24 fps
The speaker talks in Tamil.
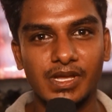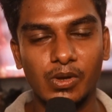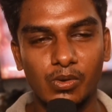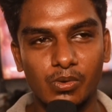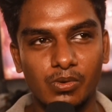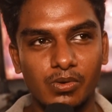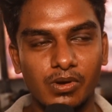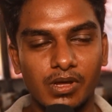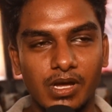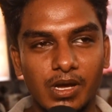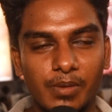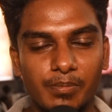
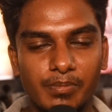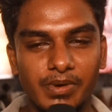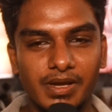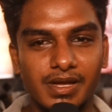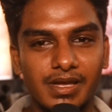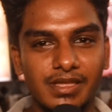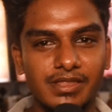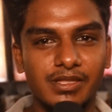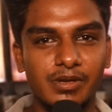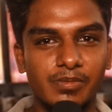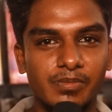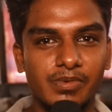அவரோட
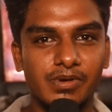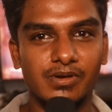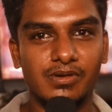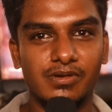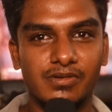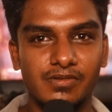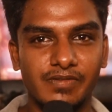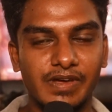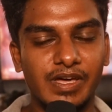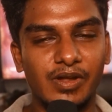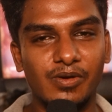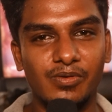கம்பேக்
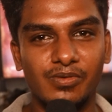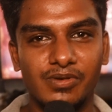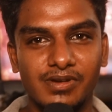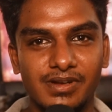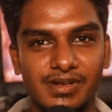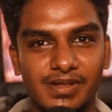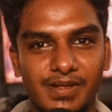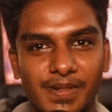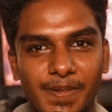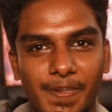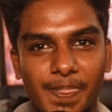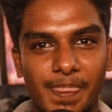எதிர்பார்க்குறோம் வேற ஒன்றும்